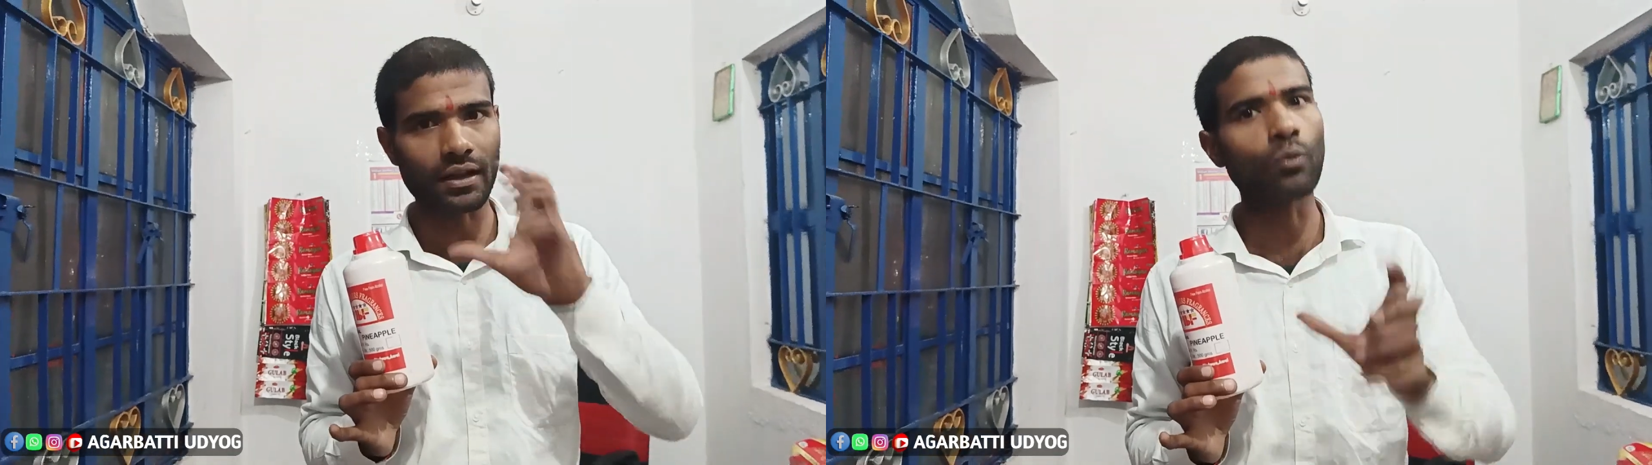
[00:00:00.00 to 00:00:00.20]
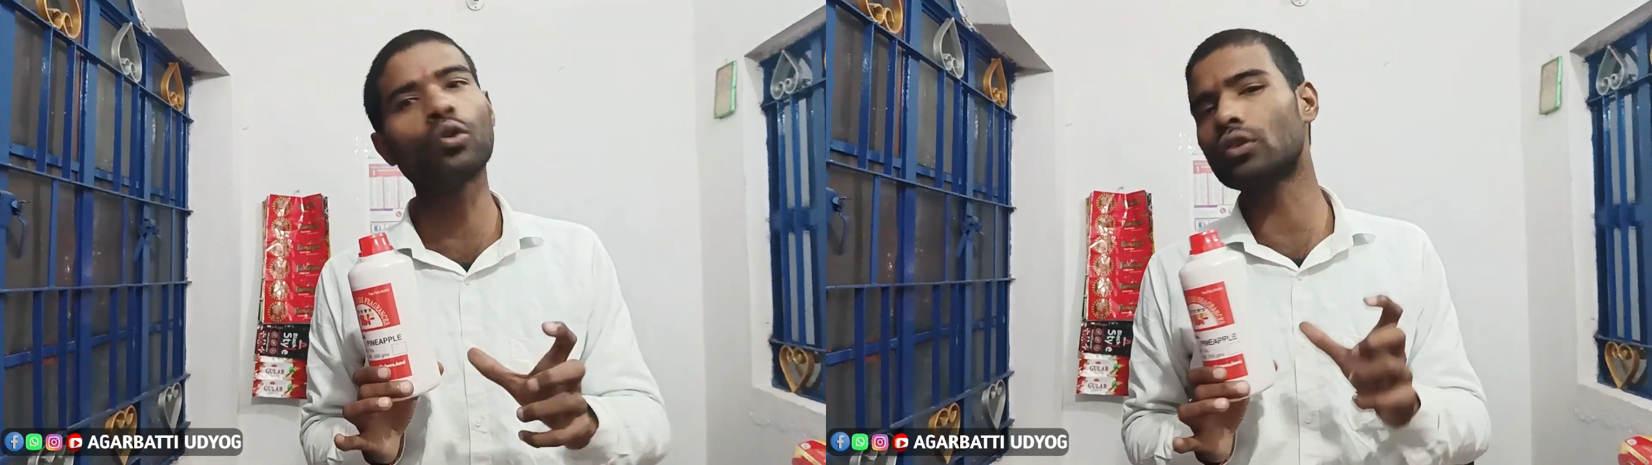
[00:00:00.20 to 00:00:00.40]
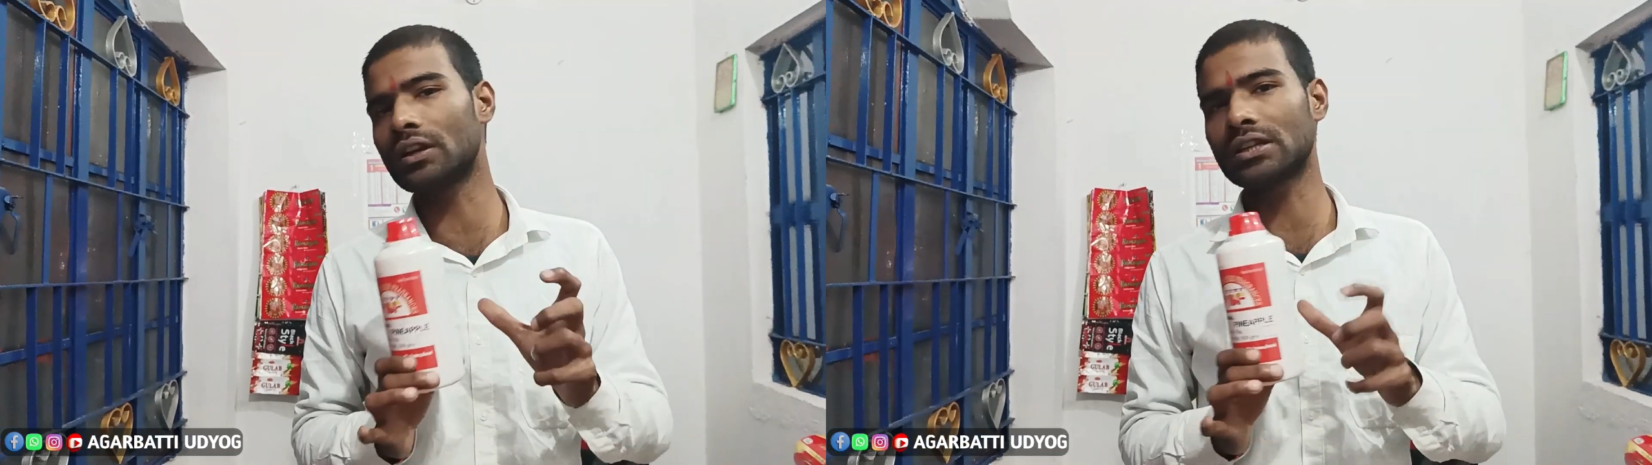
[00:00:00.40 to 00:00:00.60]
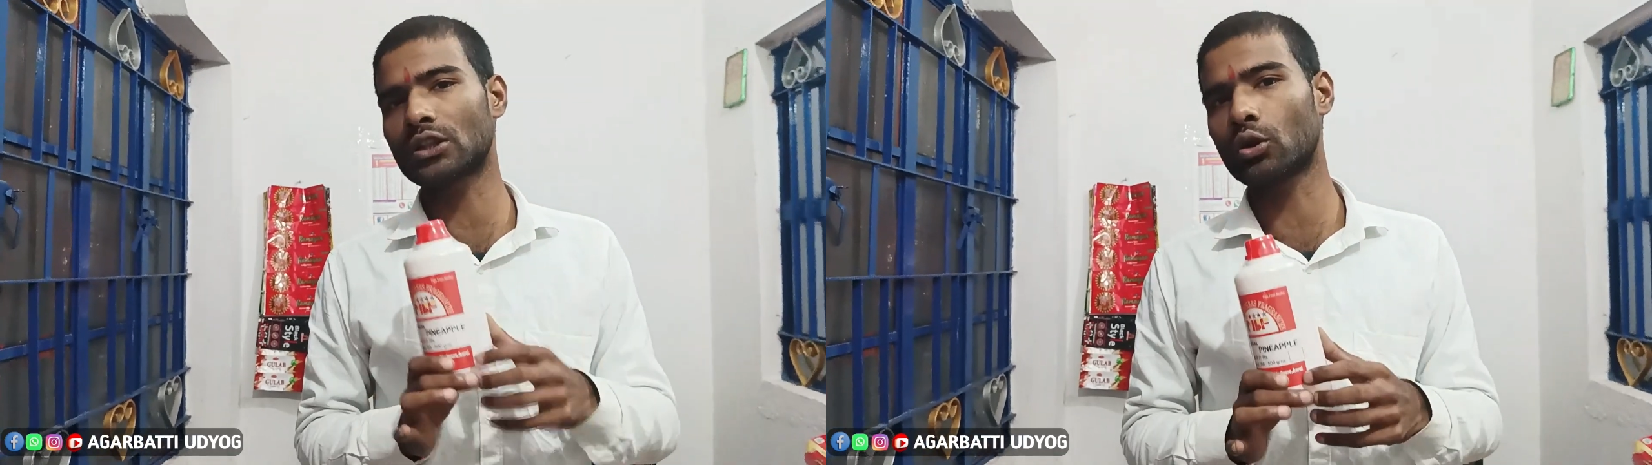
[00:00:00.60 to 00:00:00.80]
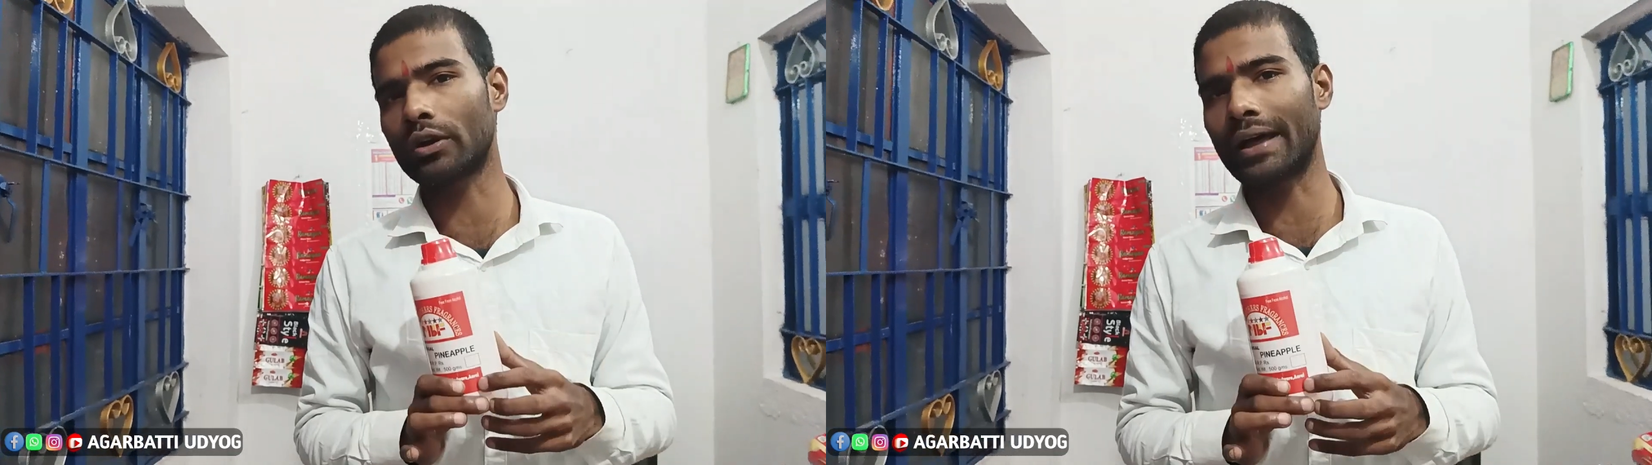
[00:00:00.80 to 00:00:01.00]
डाउनलोड कर
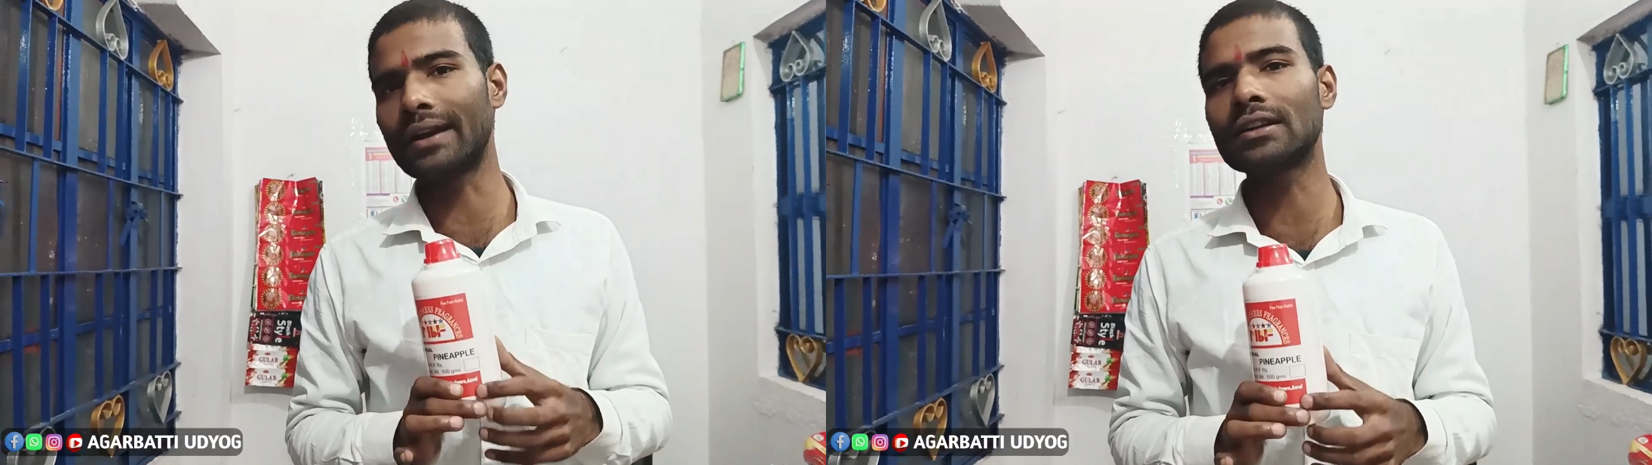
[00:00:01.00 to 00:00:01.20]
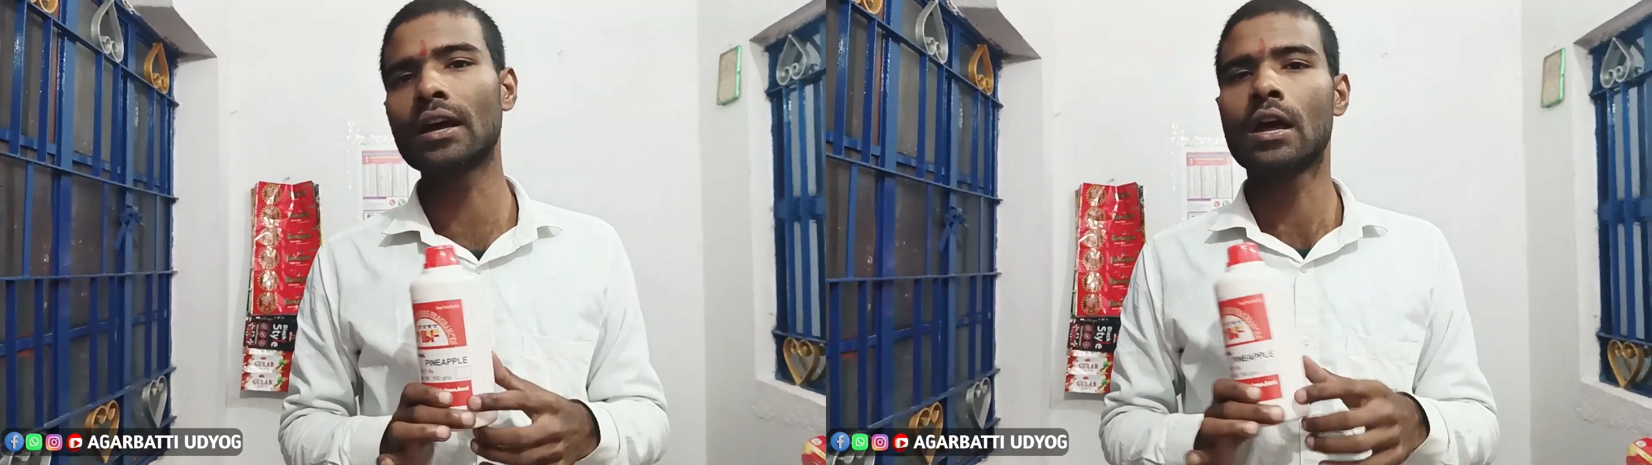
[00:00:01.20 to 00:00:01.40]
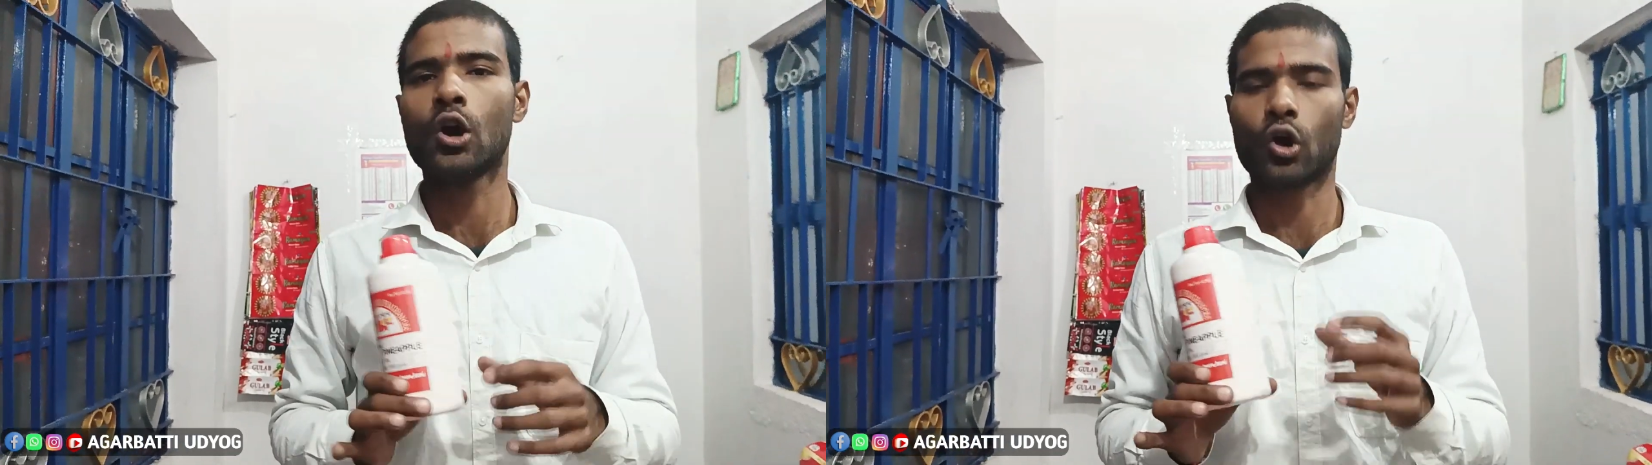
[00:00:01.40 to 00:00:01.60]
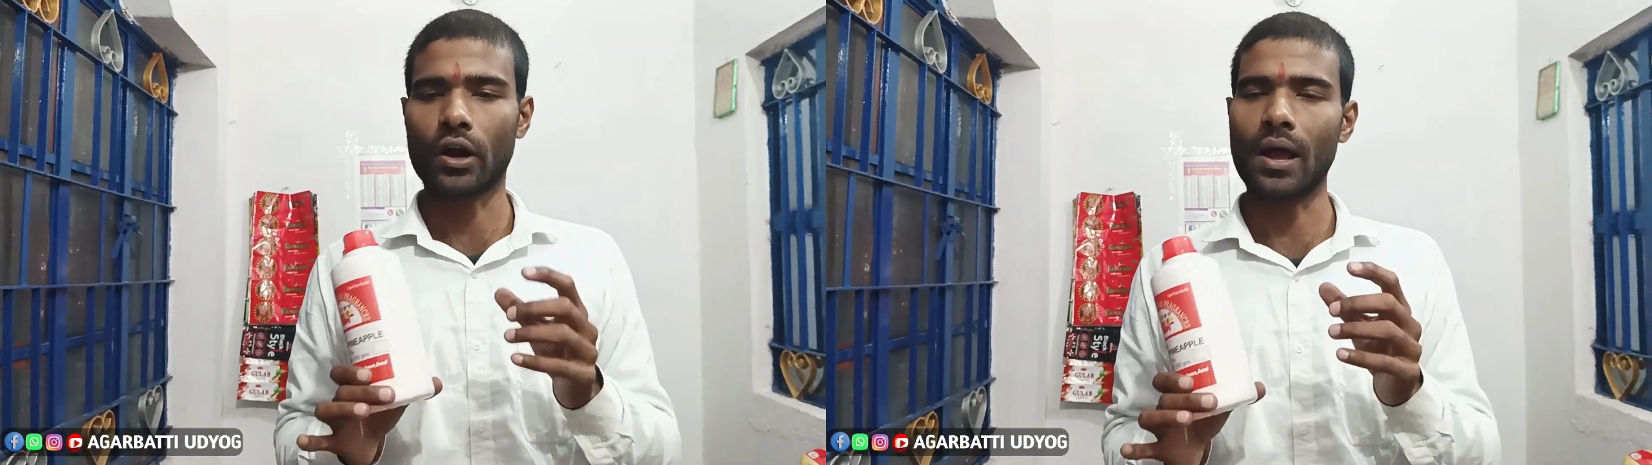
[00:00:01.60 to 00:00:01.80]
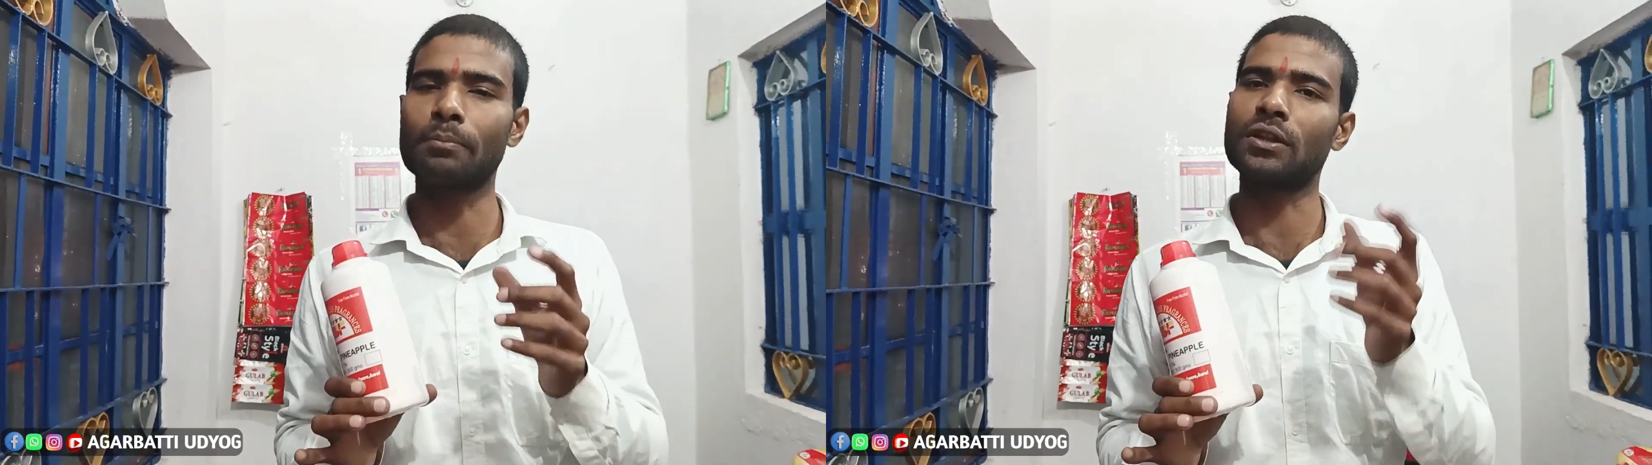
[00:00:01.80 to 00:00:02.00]
सकते हो डायरेक्ट
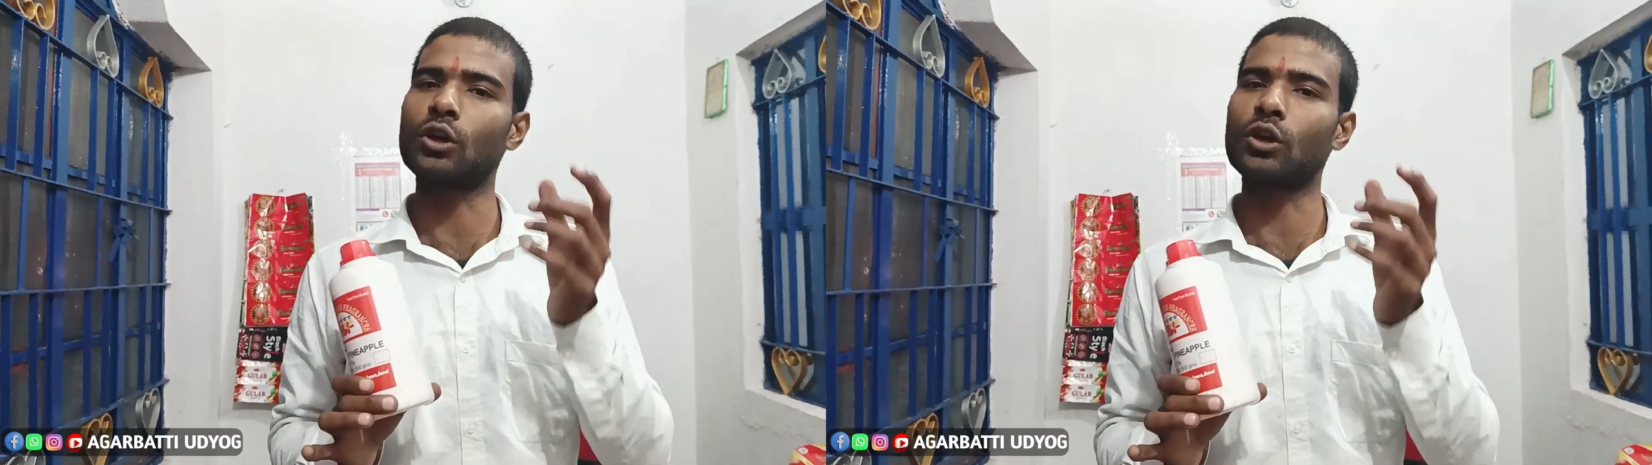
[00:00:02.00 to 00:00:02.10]
और आप